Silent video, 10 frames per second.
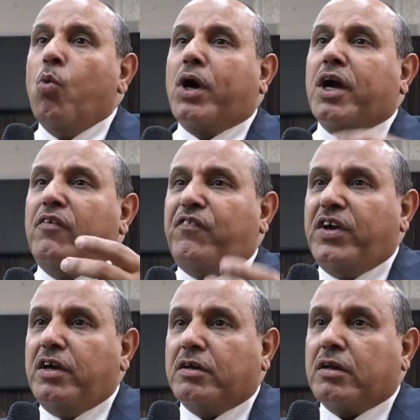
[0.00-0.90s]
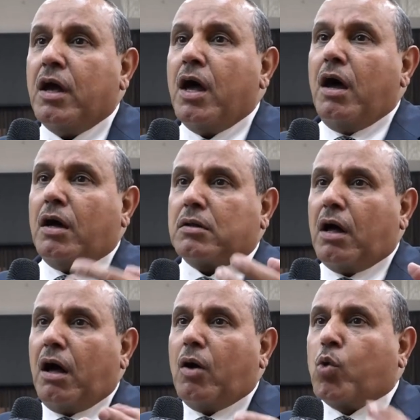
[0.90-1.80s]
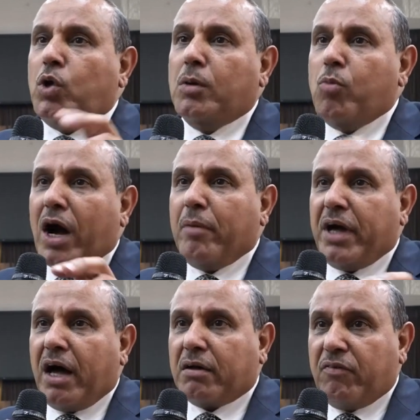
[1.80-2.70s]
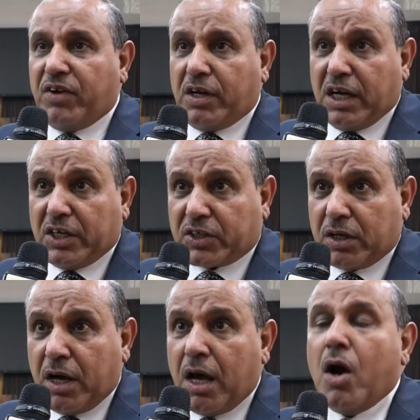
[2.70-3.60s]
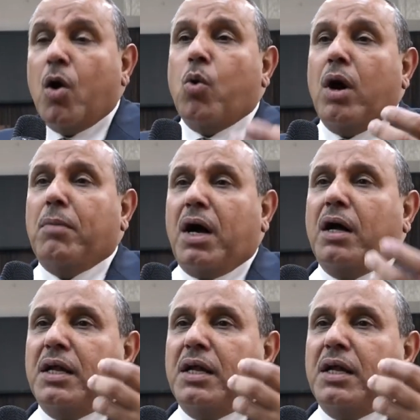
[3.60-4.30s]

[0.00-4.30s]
وكيفية إعطاء كل محامي حق في العلاج هو ما